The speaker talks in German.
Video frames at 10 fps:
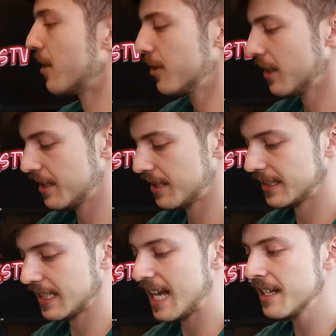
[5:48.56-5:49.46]
auch äh,
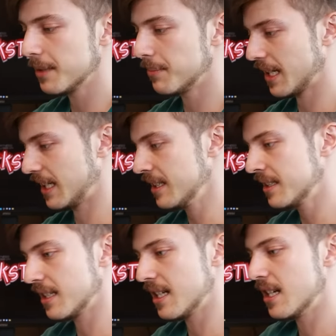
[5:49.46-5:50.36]
das andere
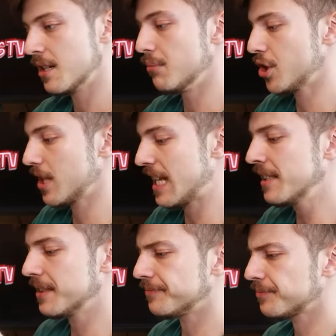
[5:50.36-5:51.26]
Paket
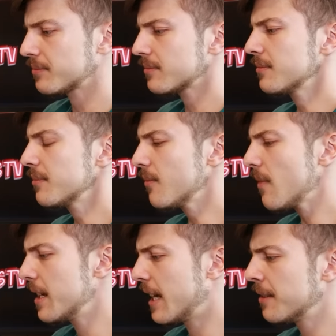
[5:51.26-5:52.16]
bestellt.
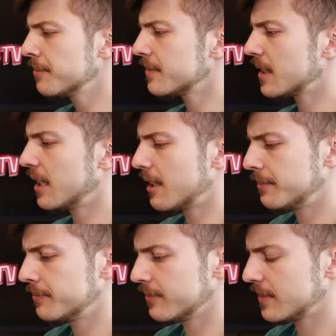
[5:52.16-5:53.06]
Ja,
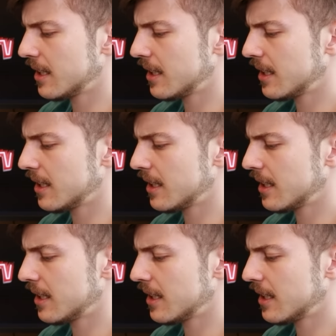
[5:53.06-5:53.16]
ähm,